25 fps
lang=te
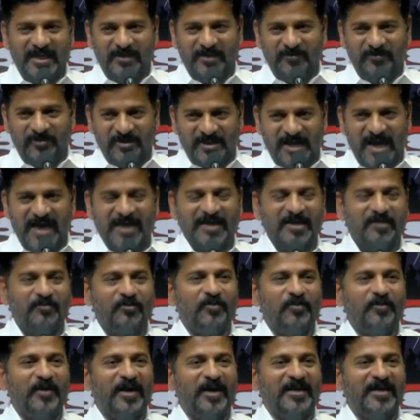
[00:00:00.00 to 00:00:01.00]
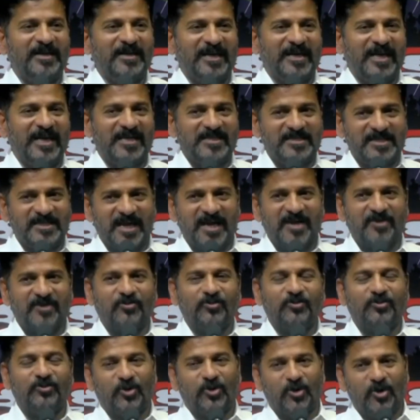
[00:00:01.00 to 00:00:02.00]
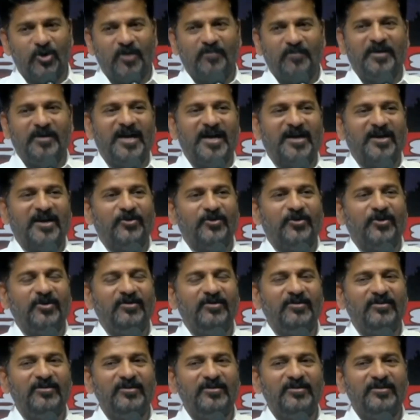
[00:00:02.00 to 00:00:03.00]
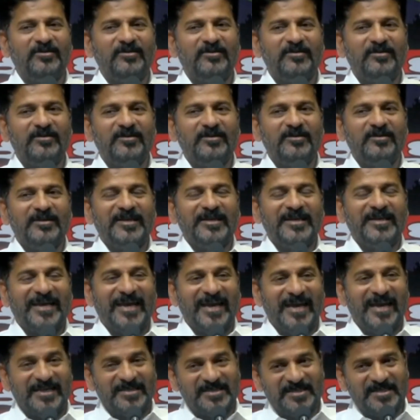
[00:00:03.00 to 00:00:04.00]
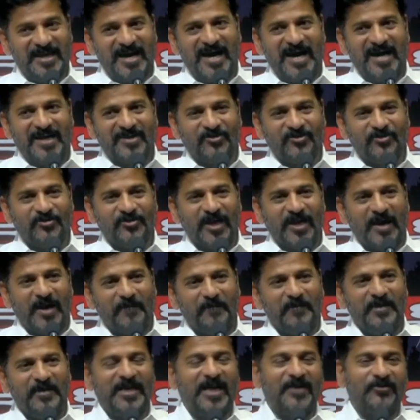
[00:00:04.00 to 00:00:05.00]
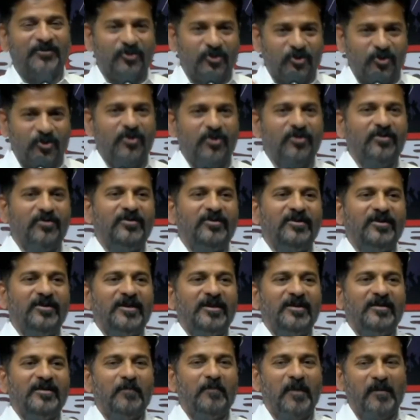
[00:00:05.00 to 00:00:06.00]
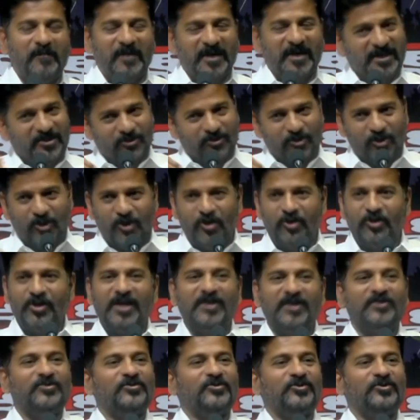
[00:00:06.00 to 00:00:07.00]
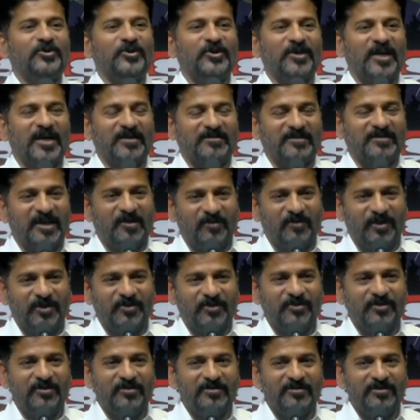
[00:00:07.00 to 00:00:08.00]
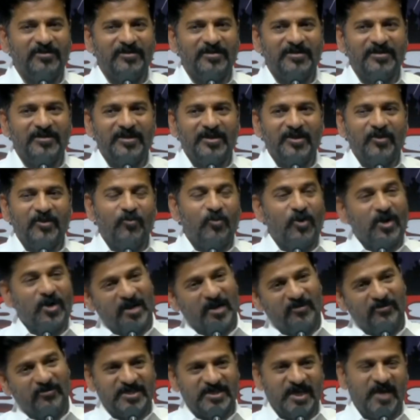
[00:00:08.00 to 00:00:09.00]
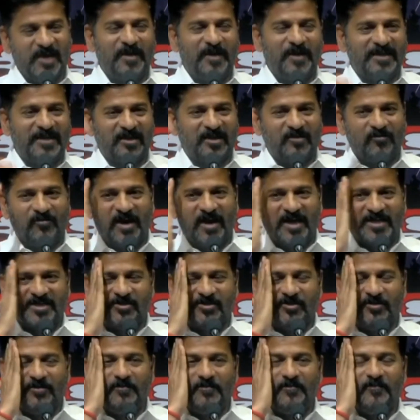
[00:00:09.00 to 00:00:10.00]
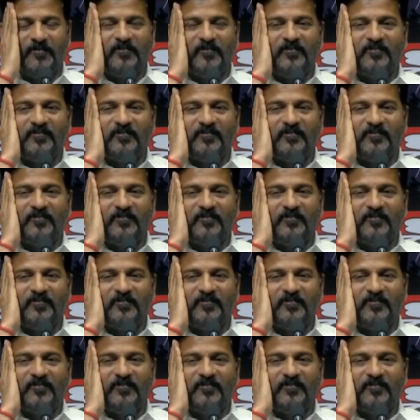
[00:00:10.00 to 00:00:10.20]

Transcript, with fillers: ఈ విధానము మరి కేసీఆర్కు ద్రోహం లాకనో కేసీఆర్ను నమ్మినందుకు మమ్మల్ని ద్రోహులు అంటుండో నాకు తెలియదు ఒక్క విషయం మాత్రం వాస్తవం